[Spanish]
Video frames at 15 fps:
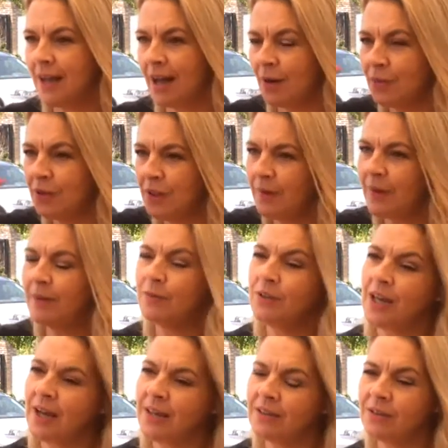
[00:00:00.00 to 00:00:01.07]
a un nivel muy
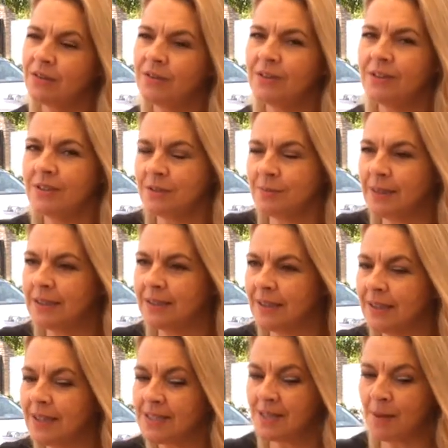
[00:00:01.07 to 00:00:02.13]
alto. Eso,
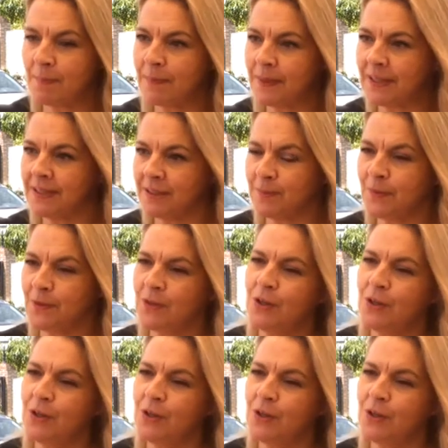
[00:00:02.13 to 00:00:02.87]
mantener siempre el tipo.